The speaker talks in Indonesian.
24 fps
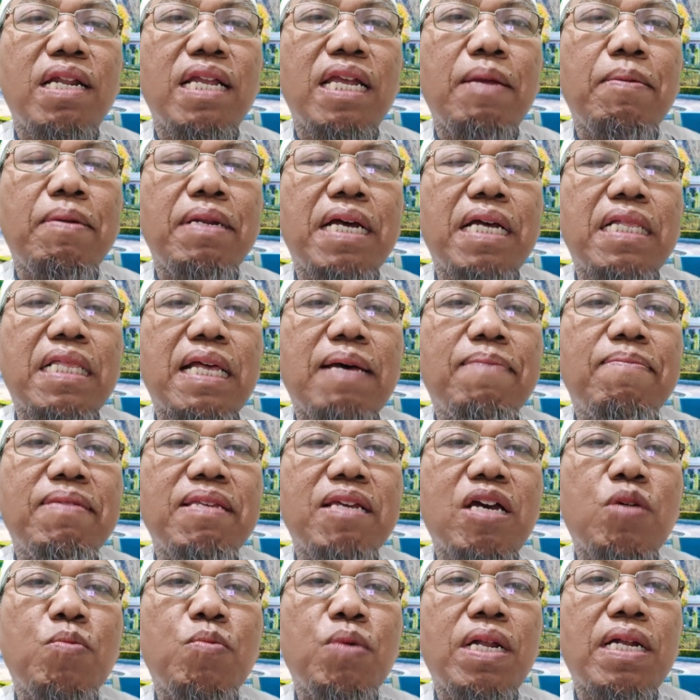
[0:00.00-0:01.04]
liibnatam
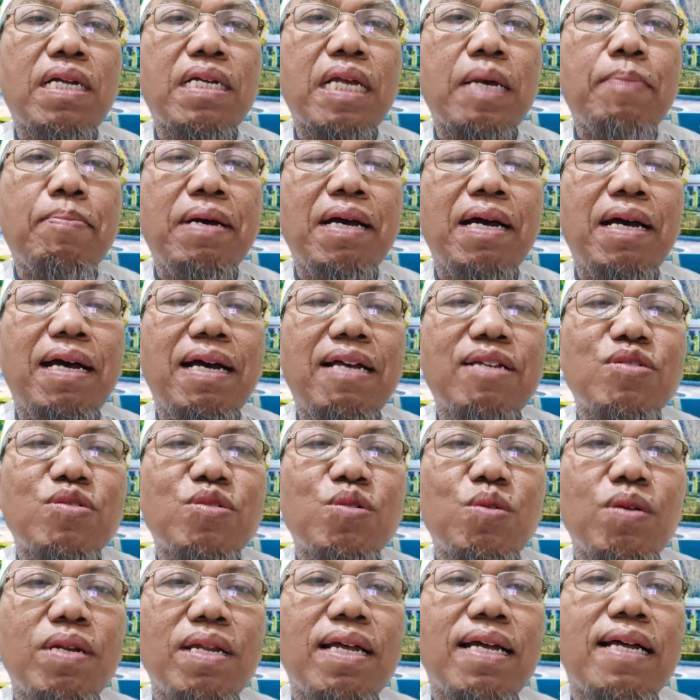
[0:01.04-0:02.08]
yaumal kiamah
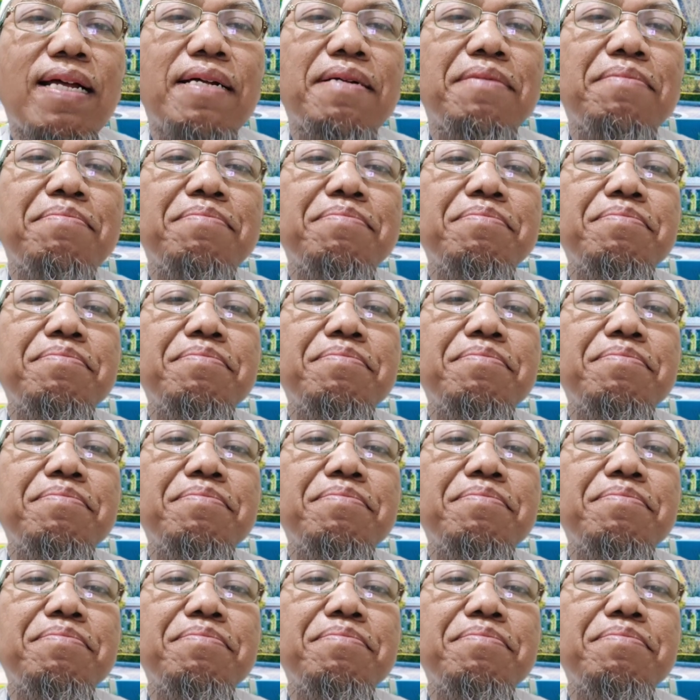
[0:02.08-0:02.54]
asolah.